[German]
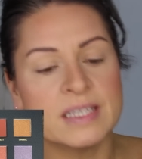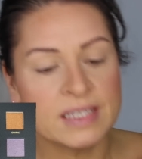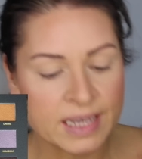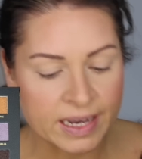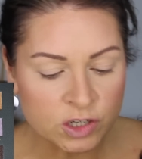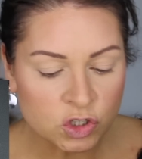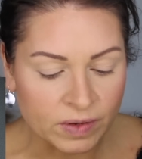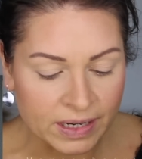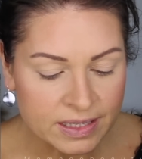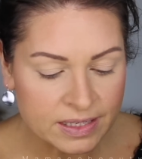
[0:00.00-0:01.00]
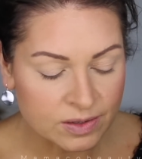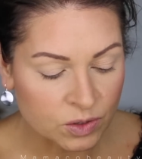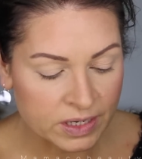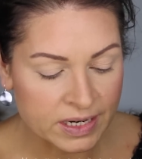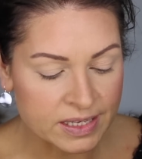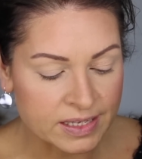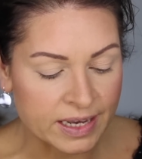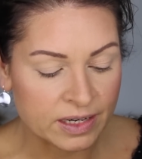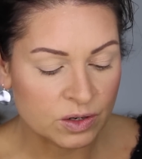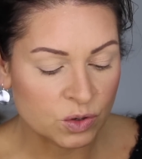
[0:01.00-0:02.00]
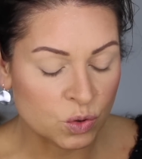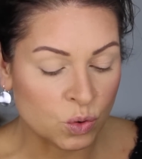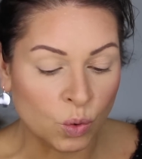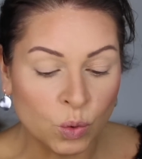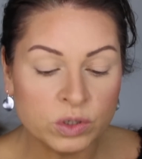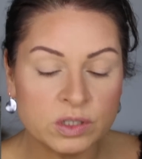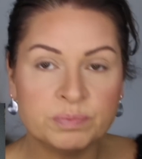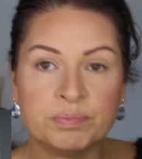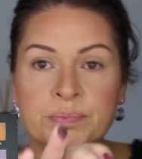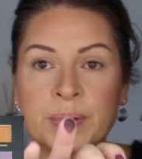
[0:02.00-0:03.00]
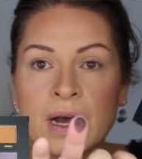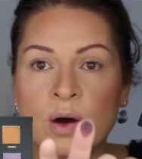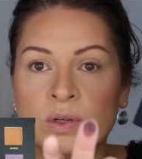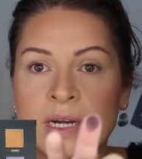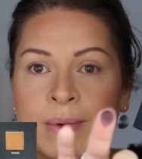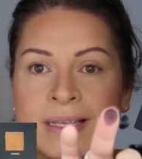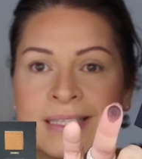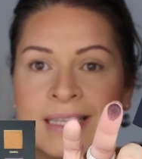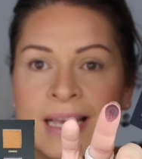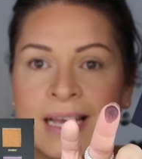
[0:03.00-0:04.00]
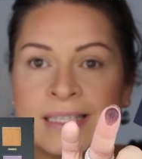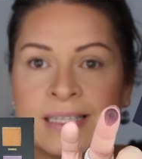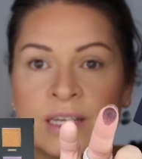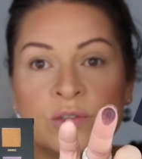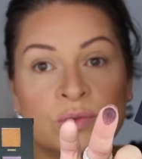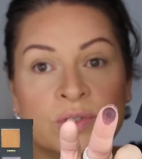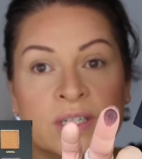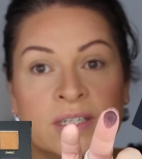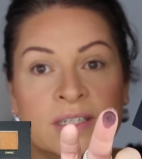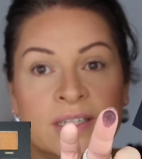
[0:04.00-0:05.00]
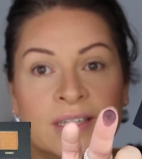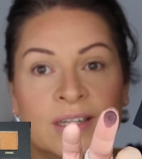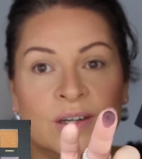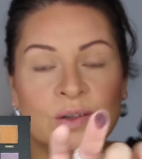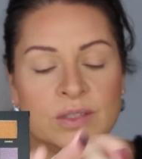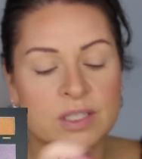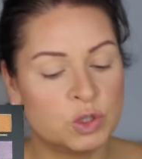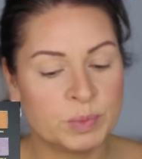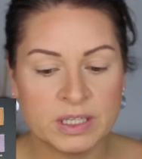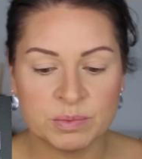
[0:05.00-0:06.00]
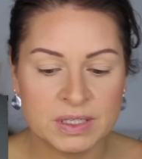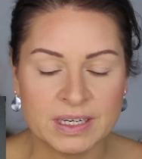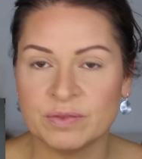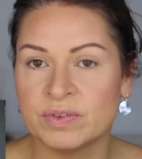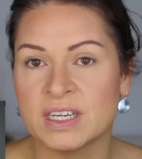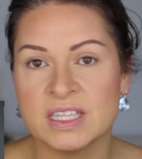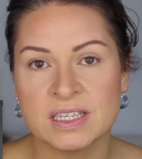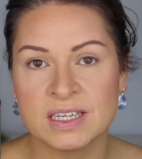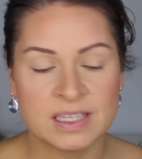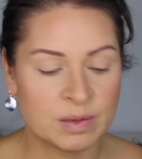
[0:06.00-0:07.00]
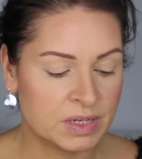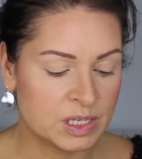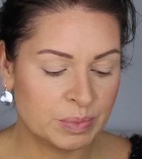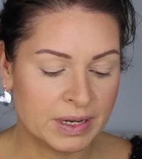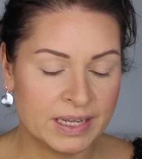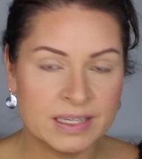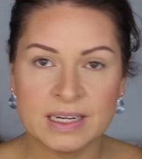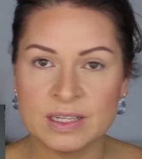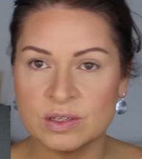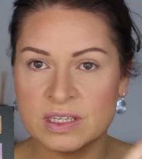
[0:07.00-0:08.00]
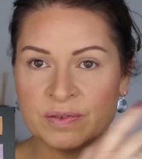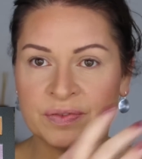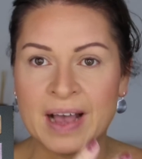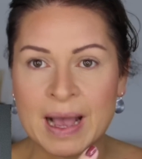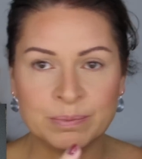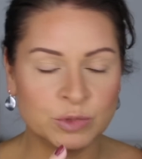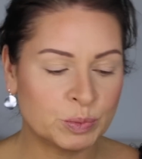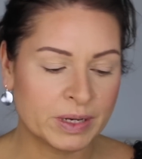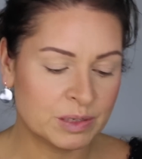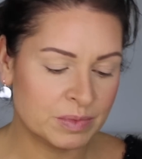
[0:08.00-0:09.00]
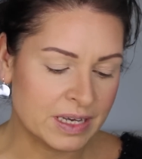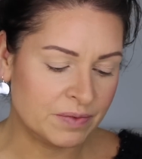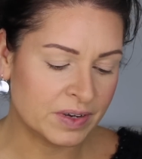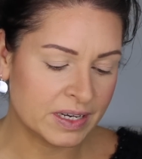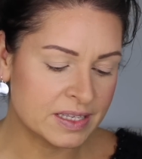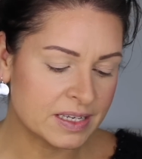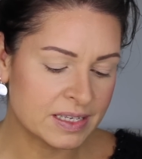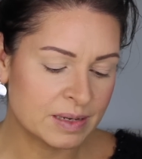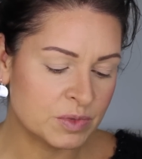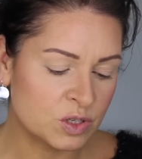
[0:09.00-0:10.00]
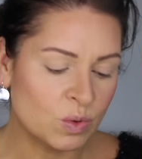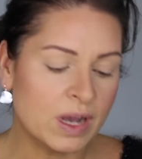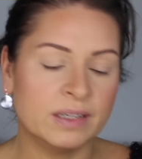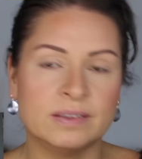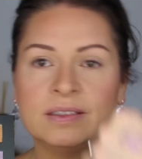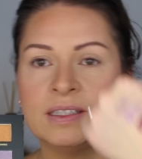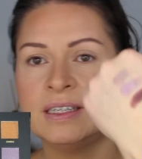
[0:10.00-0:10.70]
ist kein Schwarz, sondern das ist ein Rot braun, aber sehr, sehr dunkel. Und das spricht mich einfach insgesamt, diese Palette, also diese Farben sprechen mich einfach insgesamt so an.